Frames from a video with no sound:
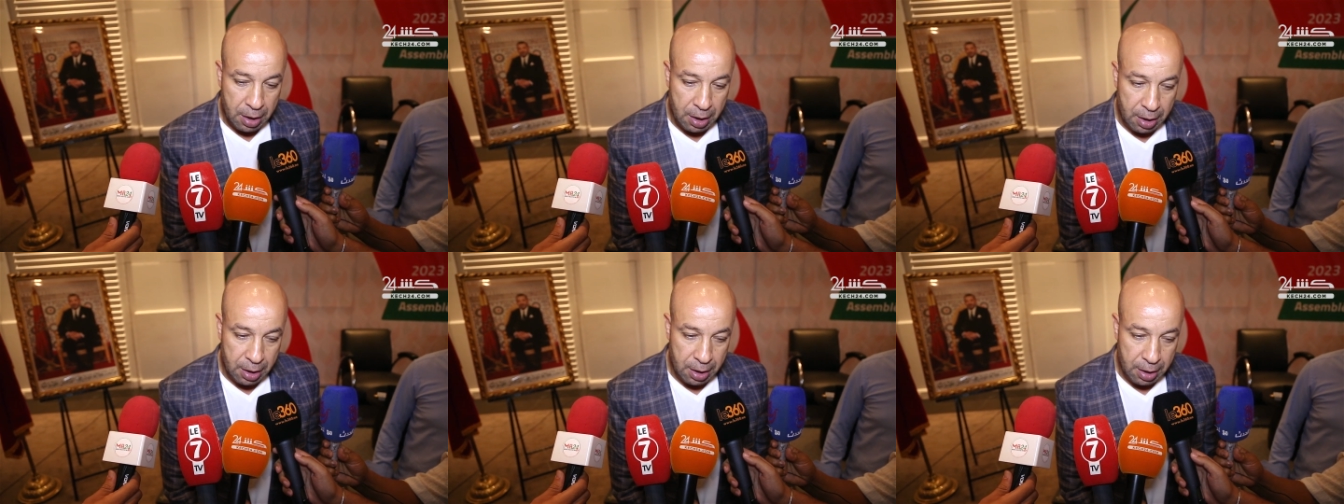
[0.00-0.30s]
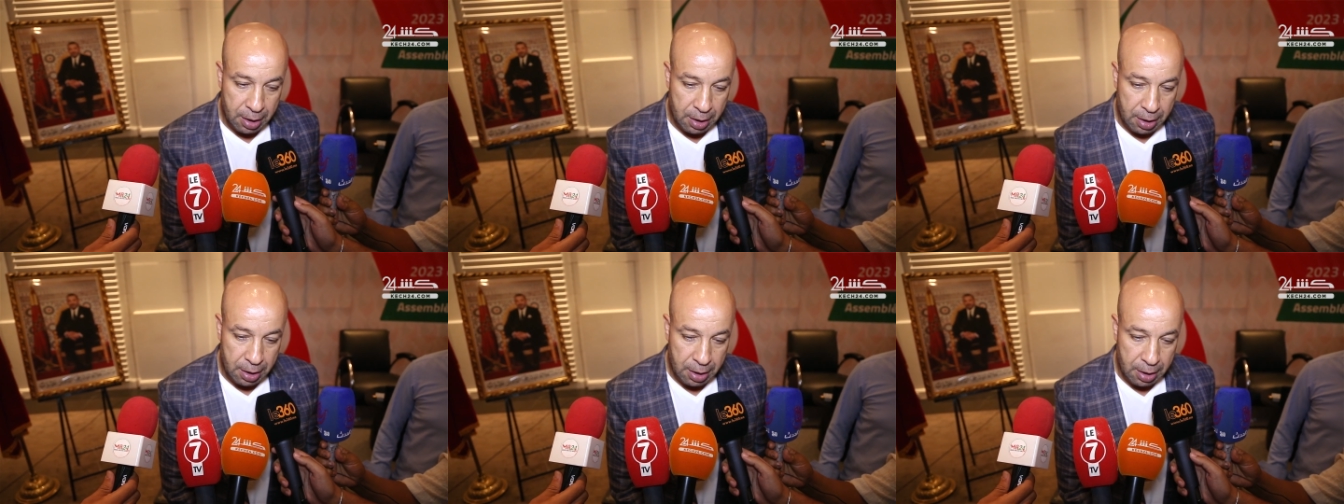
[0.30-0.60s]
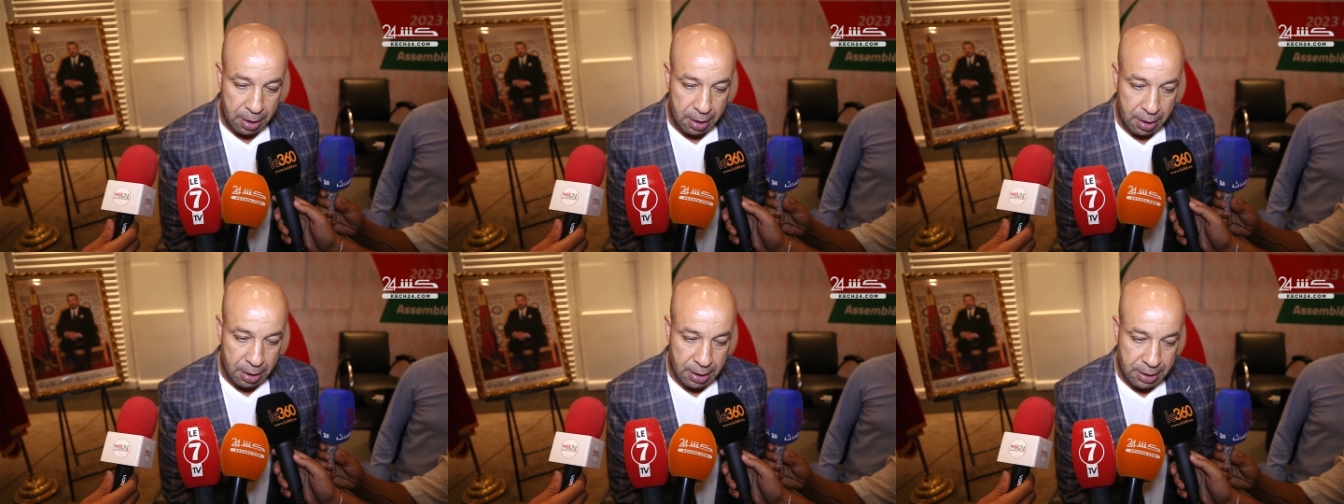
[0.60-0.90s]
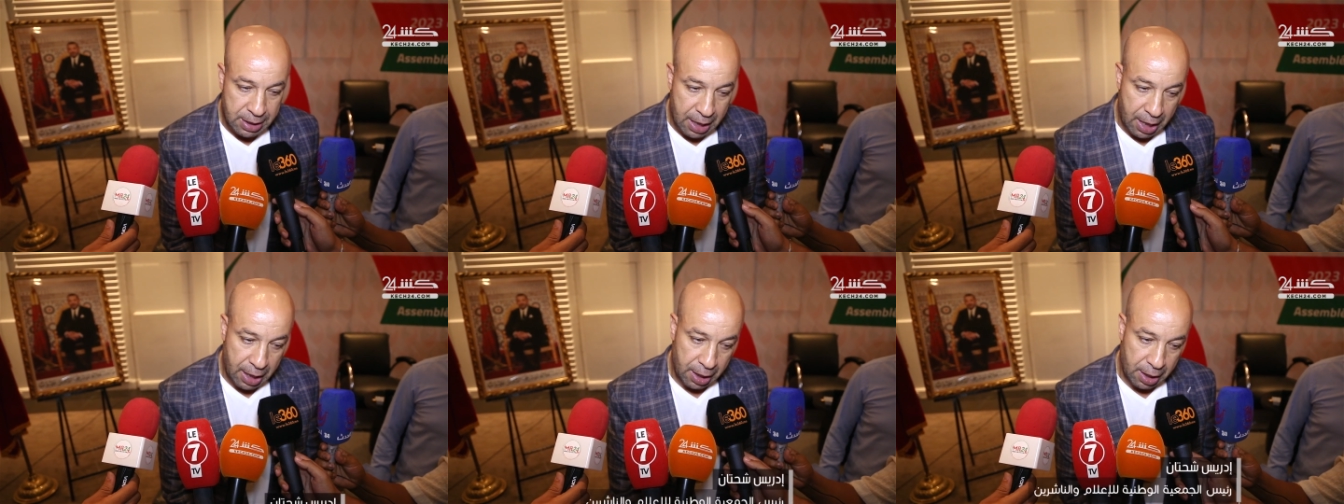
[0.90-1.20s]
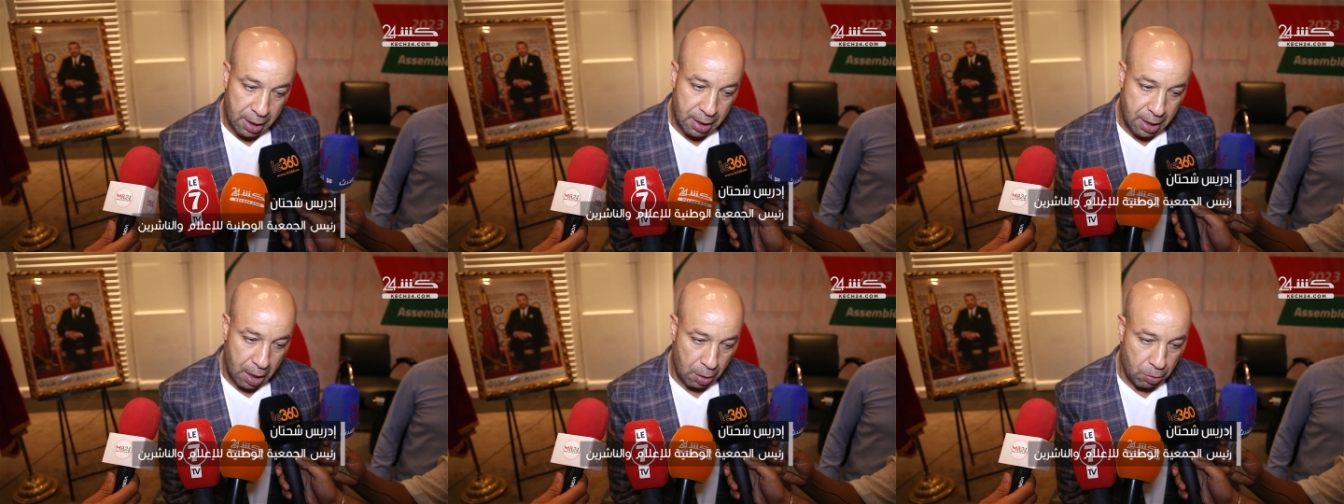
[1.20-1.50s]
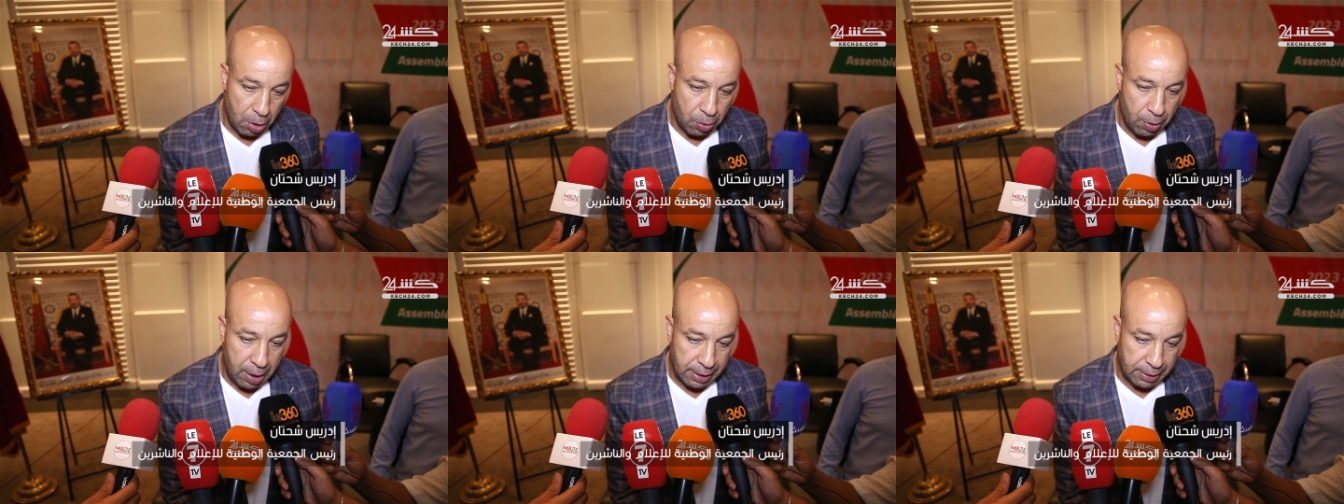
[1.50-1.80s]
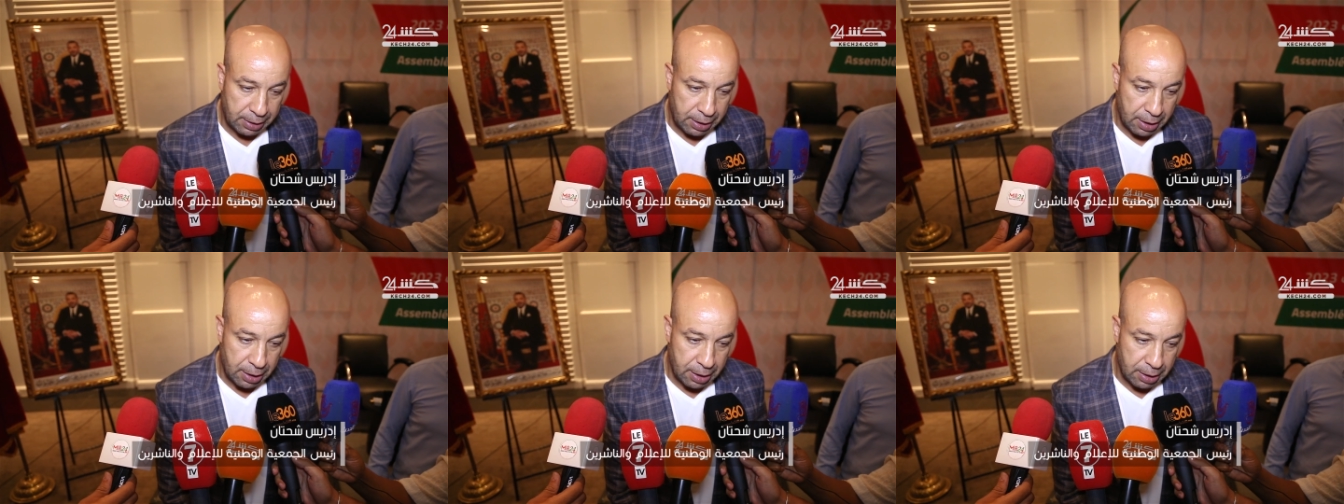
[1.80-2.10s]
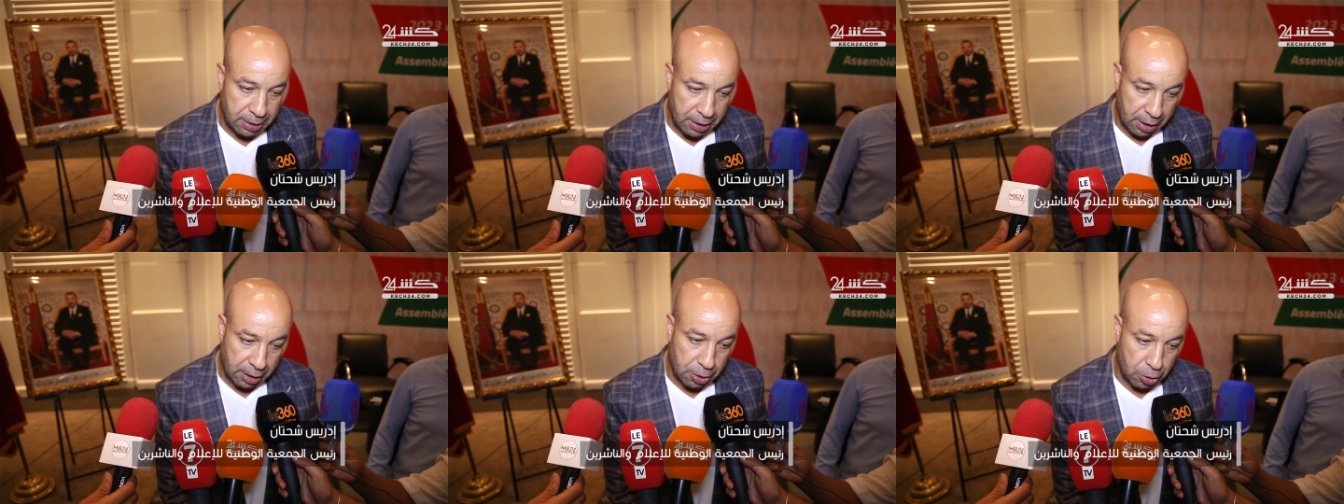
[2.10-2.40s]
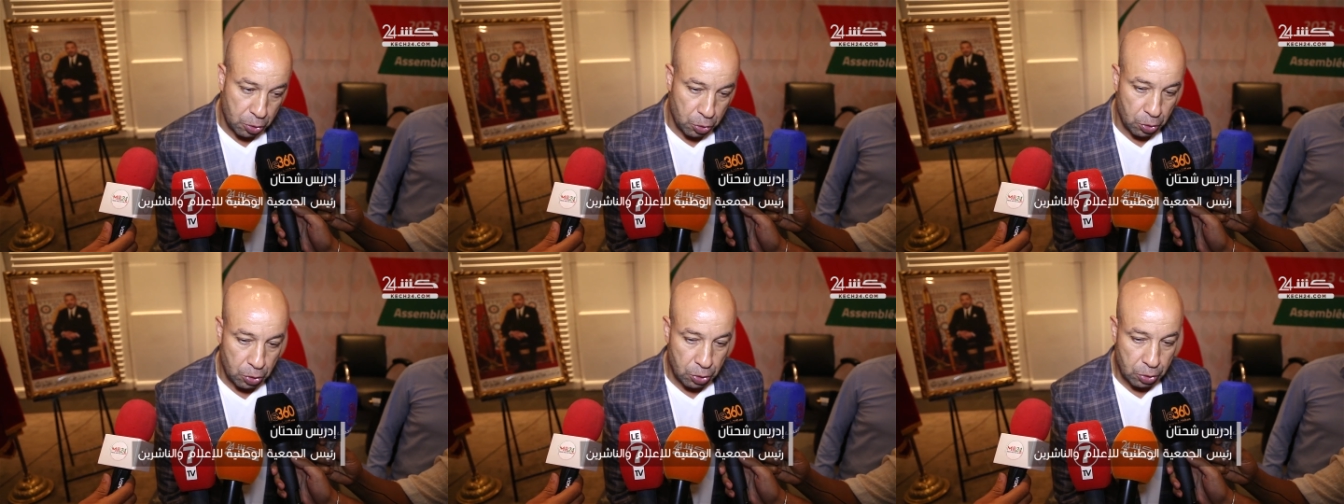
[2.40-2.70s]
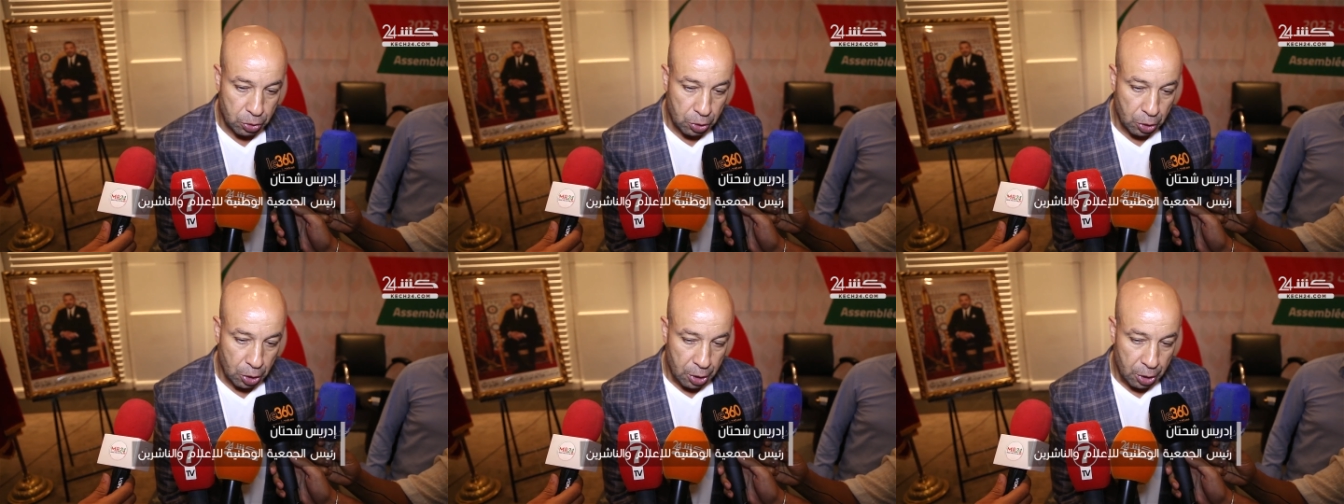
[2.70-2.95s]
آه، سائر نحو واحد آه، تكتل